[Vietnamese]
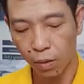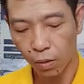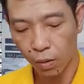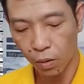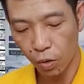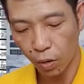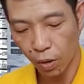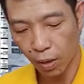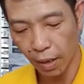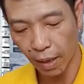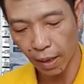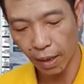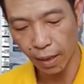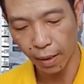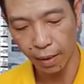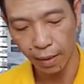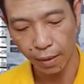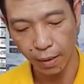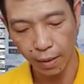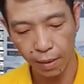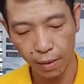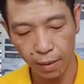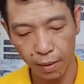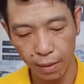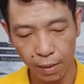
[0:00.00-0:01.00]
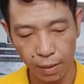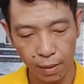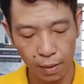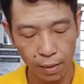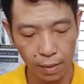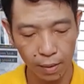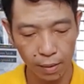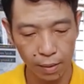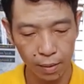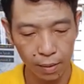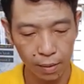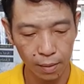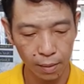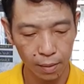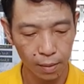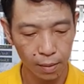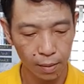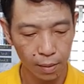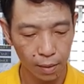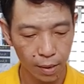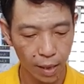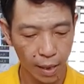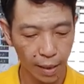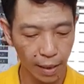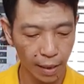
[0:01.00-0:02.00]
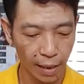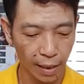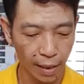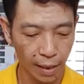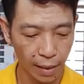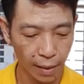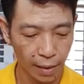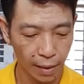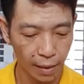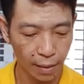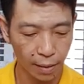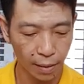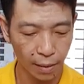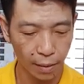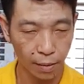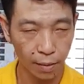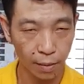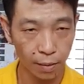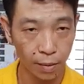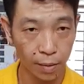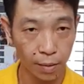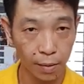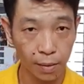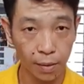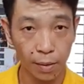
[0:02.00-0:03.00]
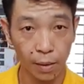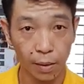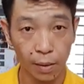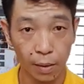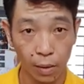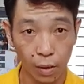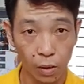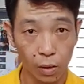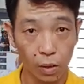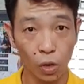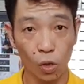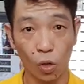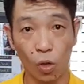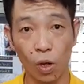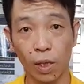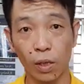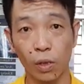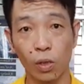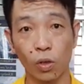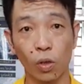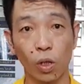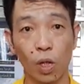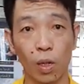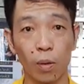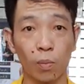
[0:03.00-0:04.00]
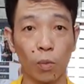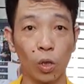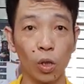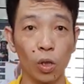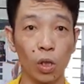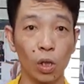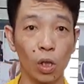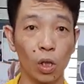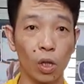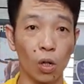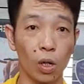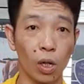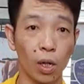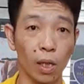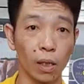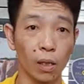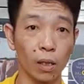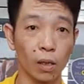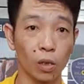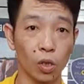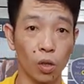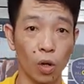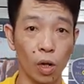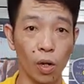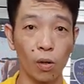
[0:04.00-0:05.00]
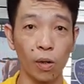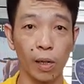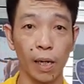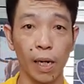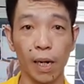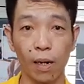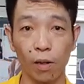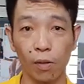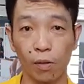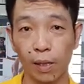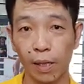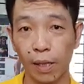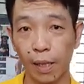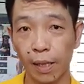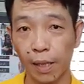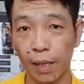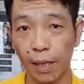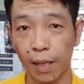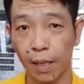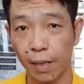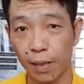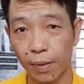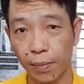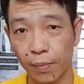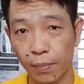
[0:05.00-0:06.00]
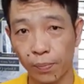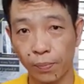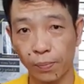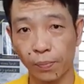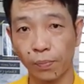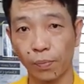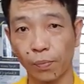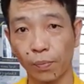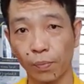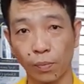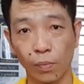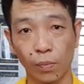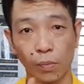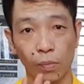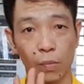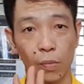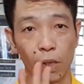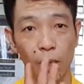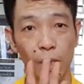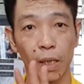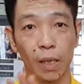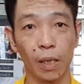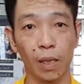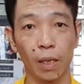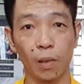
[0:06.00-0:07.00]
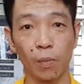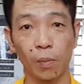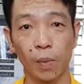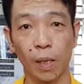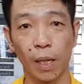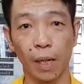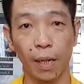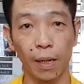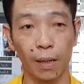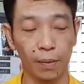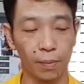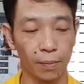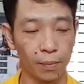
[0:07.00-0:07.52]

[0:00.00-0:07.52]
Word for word: Xuống đi. Xanh này. Cho chúng nó mỗi con, cho con nào con ấy được, xin không được.